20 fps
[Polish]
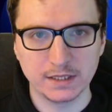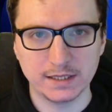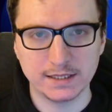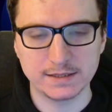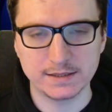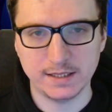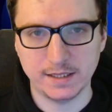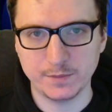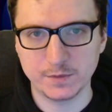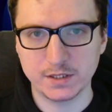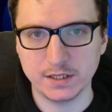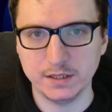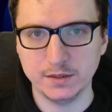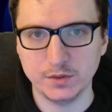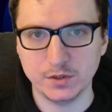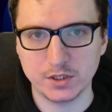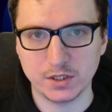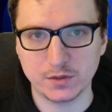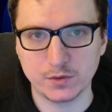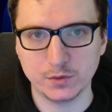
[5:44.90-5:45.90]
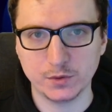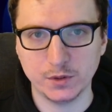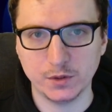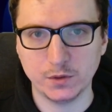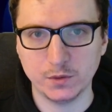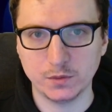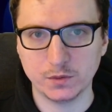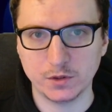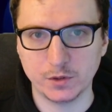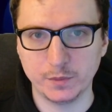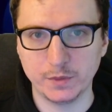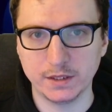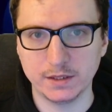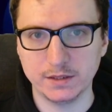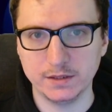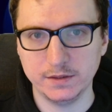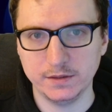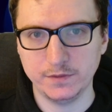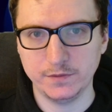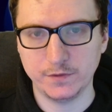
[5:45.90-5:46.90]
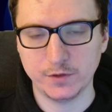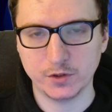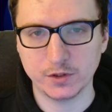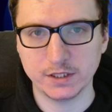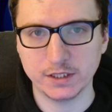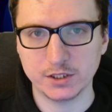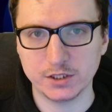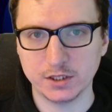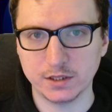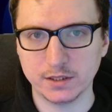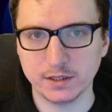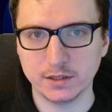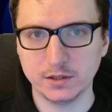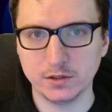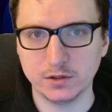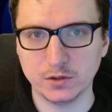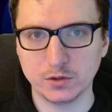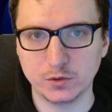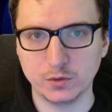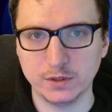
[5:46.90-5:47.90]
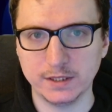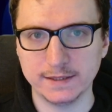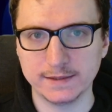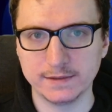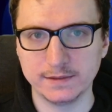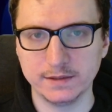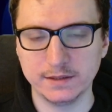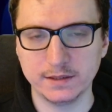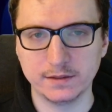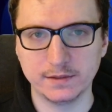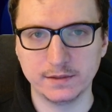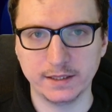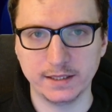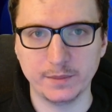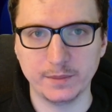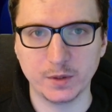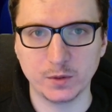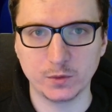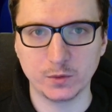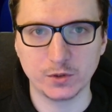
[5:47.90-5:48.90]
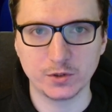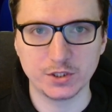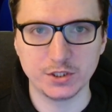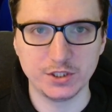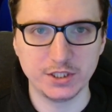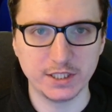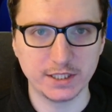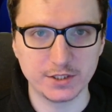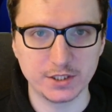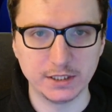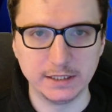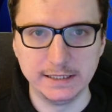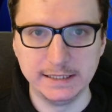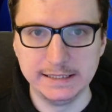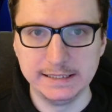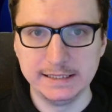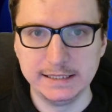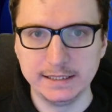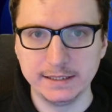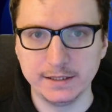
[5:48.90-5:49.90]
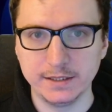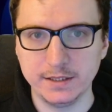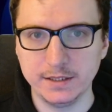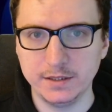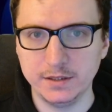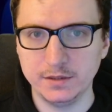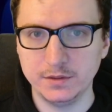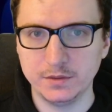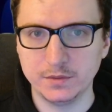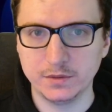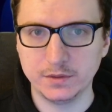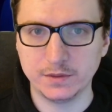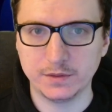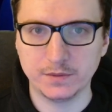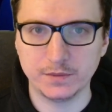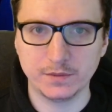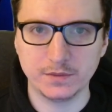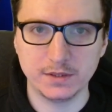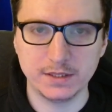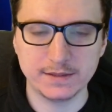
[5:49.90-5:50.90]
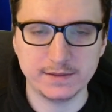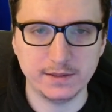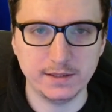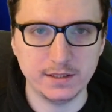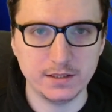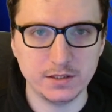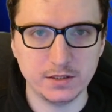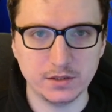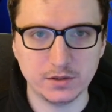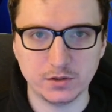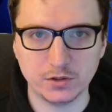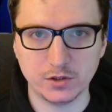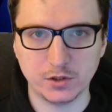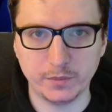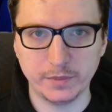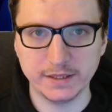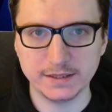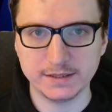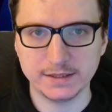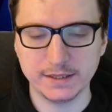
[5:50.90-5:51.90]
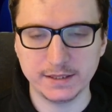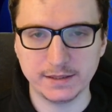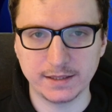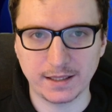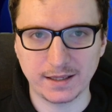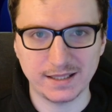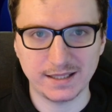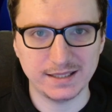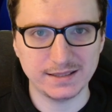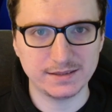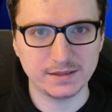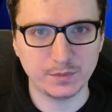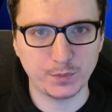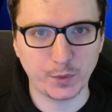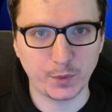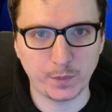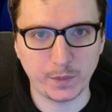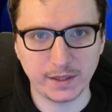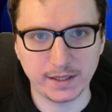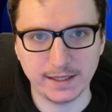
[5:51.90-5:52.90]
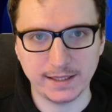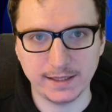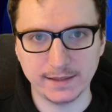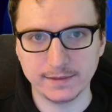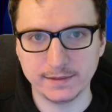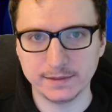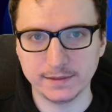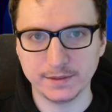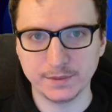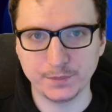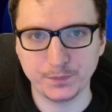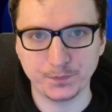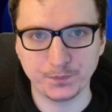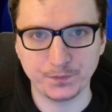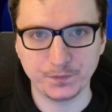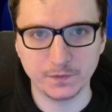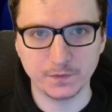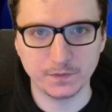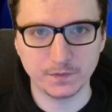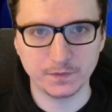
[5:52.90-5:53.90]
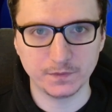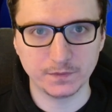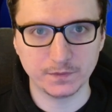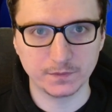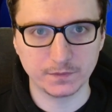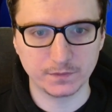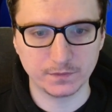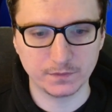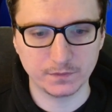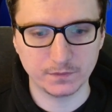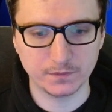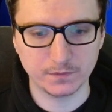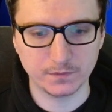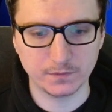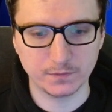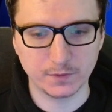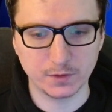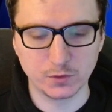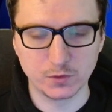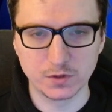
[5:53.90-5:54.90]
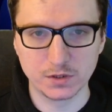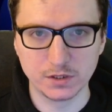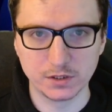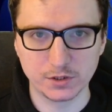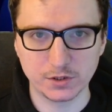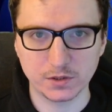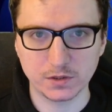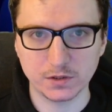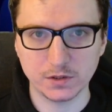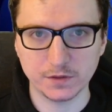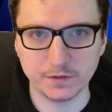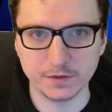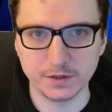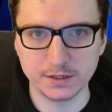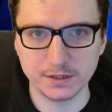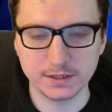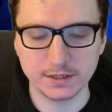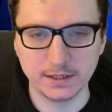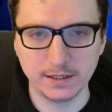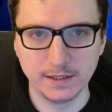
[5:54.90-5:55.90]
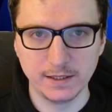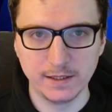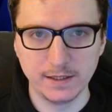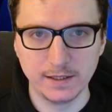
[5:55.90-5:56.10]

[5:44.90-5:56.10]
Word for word: a samce szacują kobiety w kontekście tego, która z nich najlepiej urodzi dzieci. I e, niezależnie od obecnej narracji, propagandy mm, różnych środowisk,